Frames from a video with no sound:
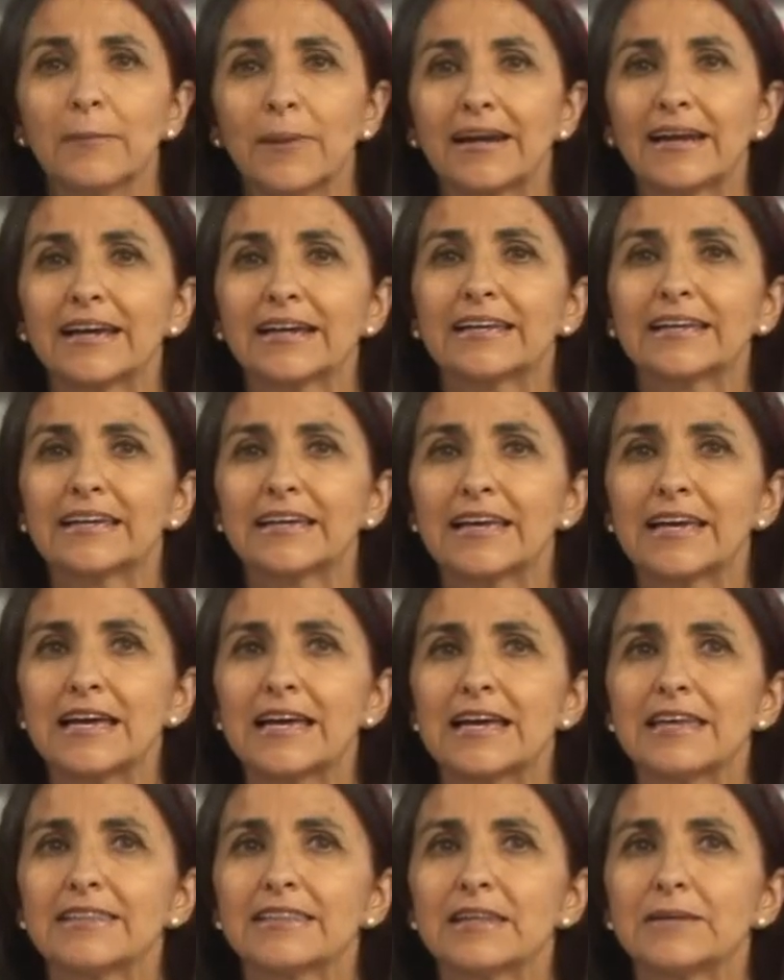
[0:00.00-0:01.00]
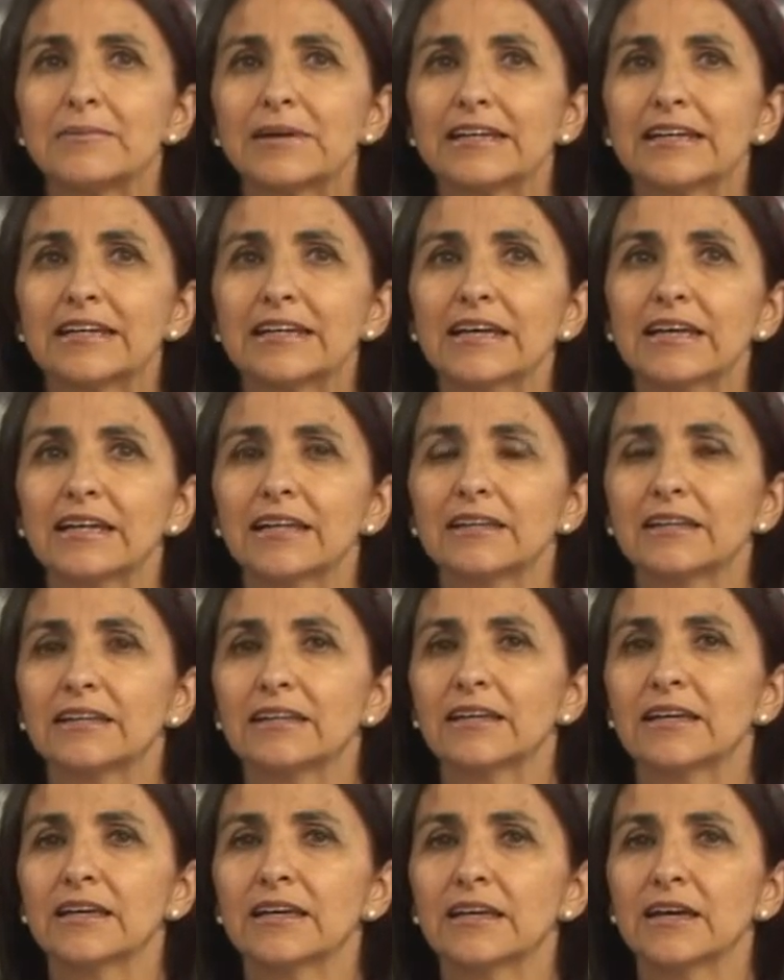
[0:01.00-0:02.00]
para que de manera
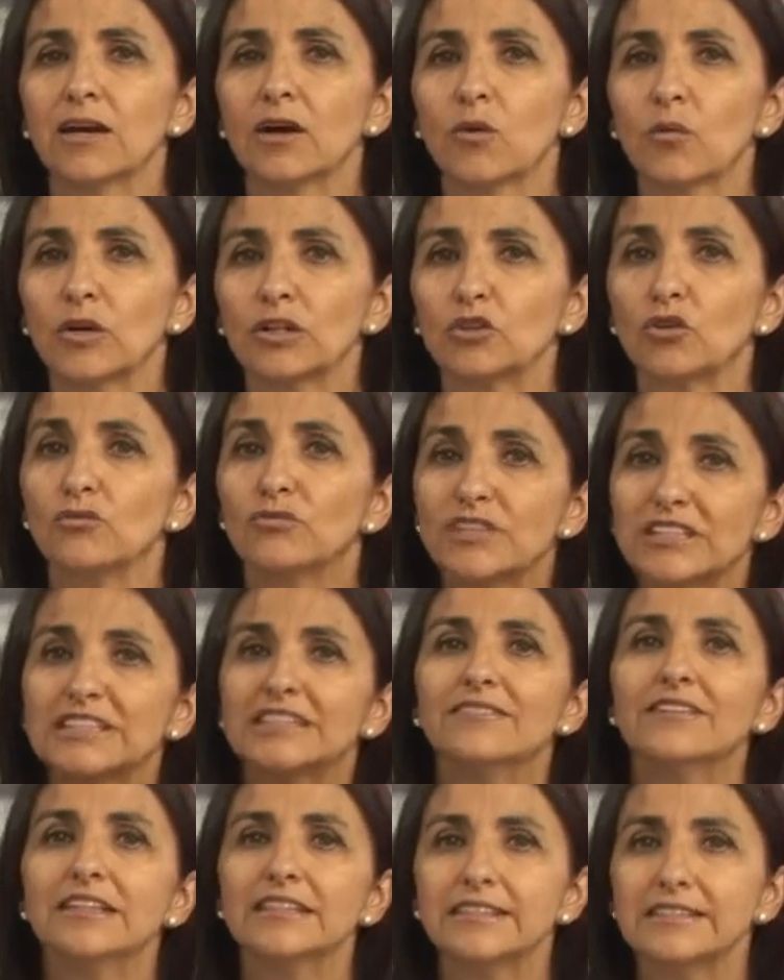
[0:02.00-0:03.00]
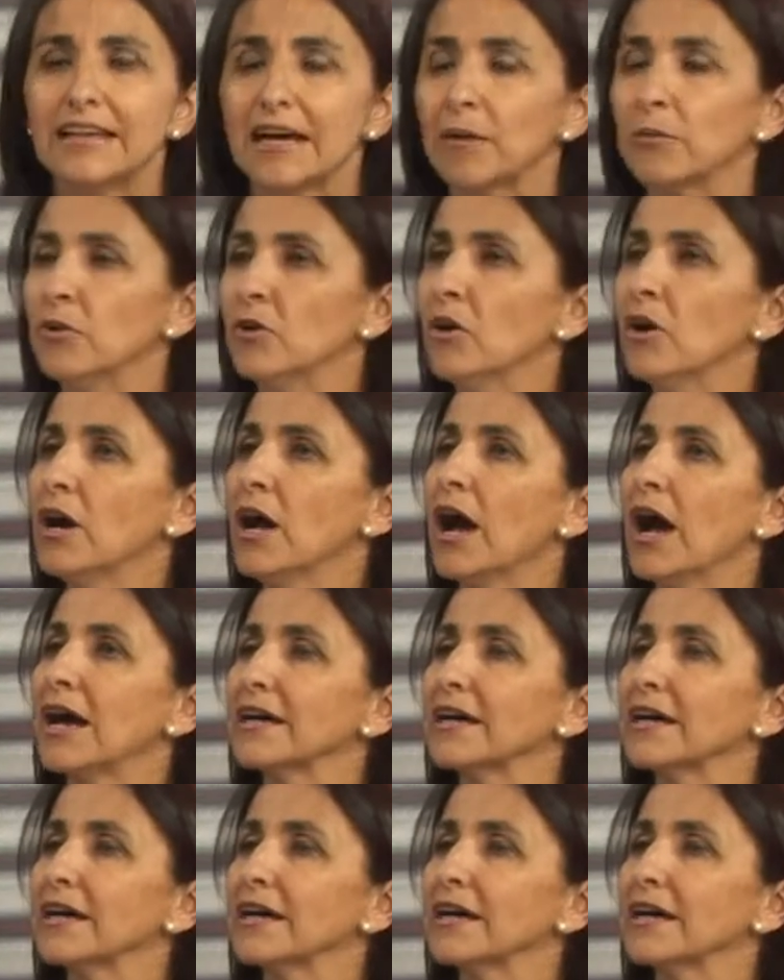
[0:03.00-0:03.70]
de, cuando visibilizamos,